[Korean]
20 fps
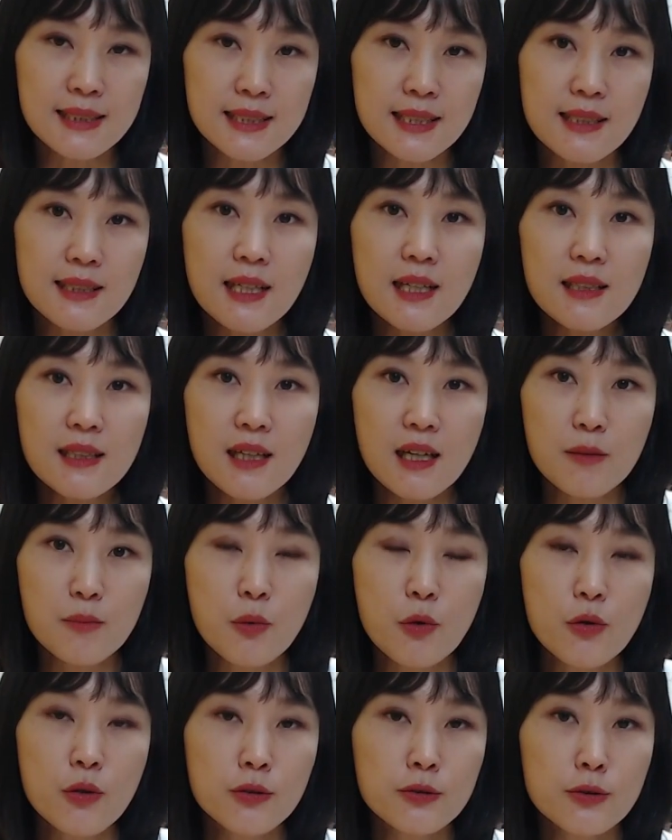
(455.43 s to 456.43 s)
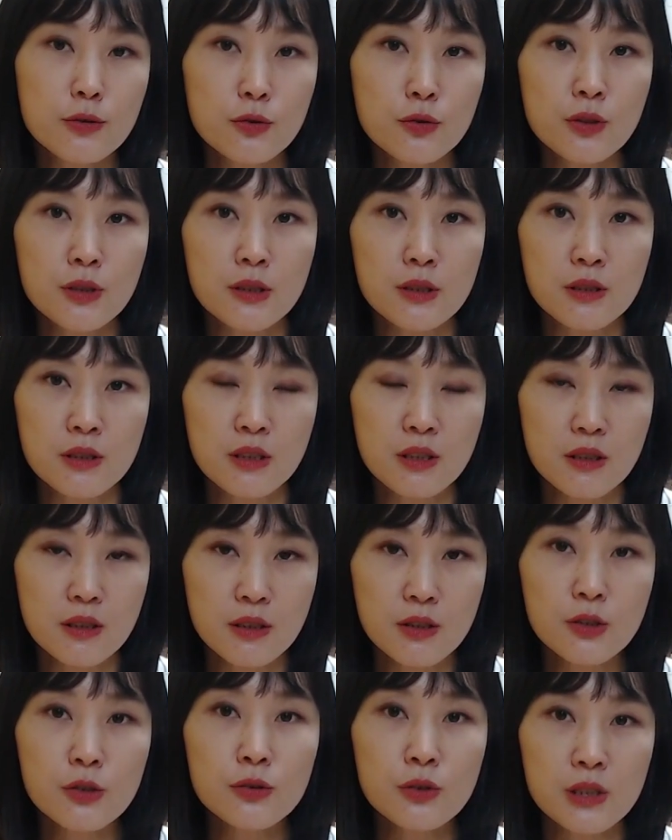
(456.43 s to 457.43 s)
제각각 보여질 수 있는
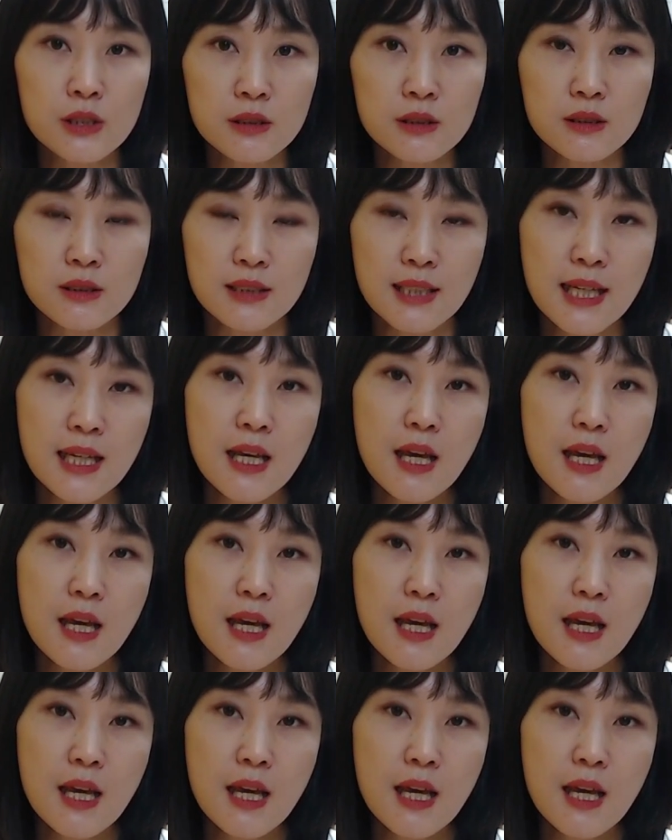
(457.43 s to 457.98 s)
이유는